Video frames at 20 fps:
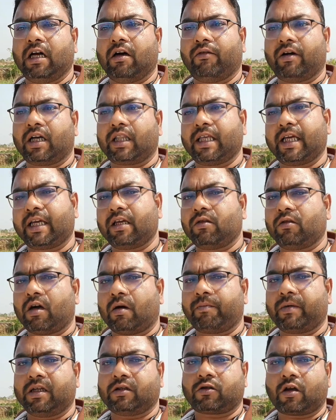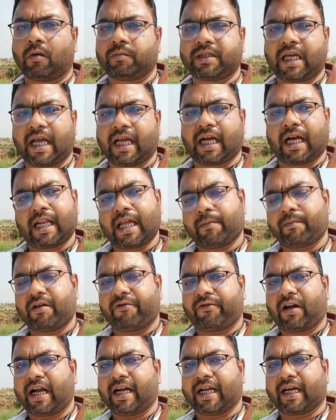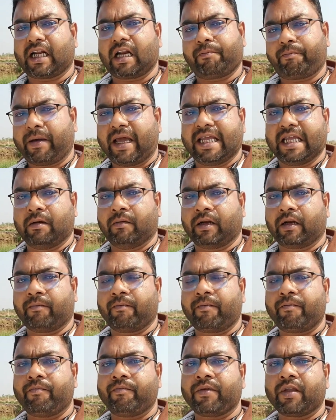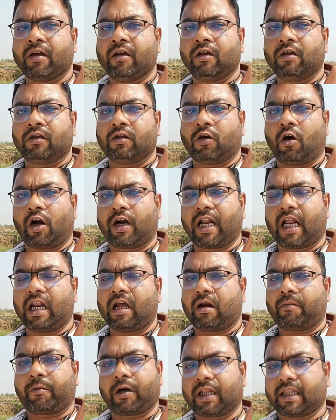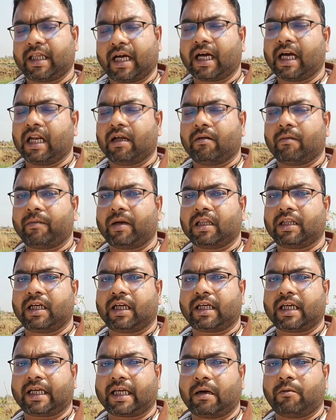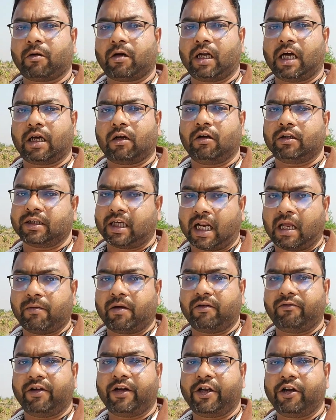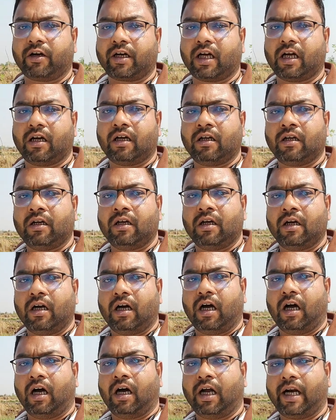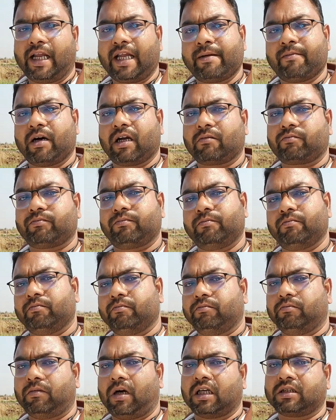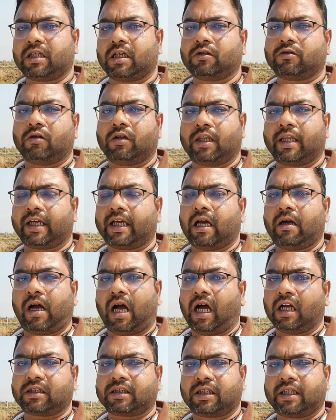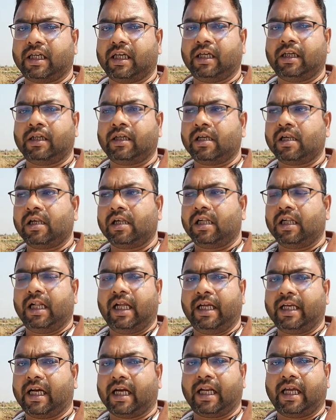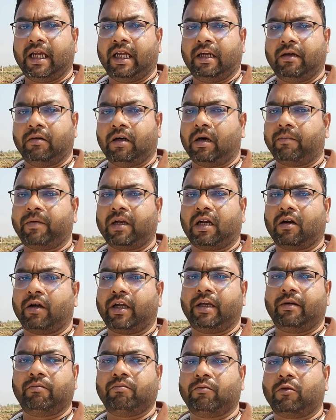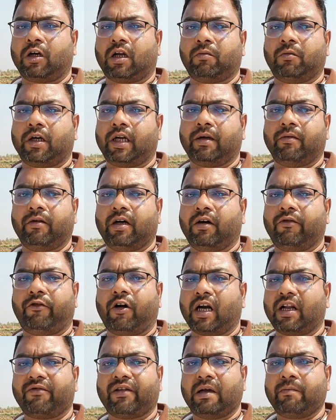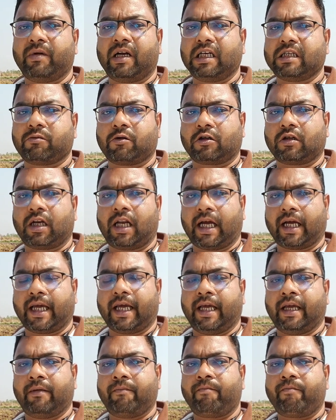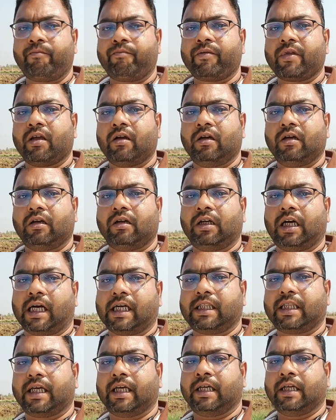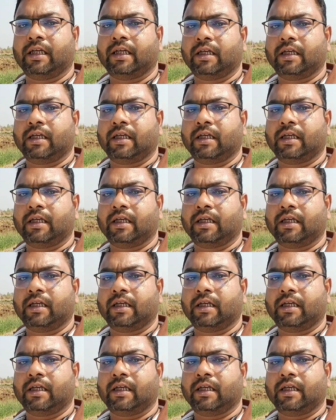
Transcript: লে ওভার দিয়ে কিন্তু আপনি সব জায়গারই আপনি ফ্লাইট এখানে পেয়ে যাবেন গন্ডাল এয়ারপোর্টে দেখালাম আপনাদেরকে কেমন লাগলো জানাবেন ভিডিওটা আর এবার আসানসোল থেকে আসতে এখানে আপনার ওই মোটামুটি ফর্টি ফাইভ মিনিটস মতন লাগে গাড়িতে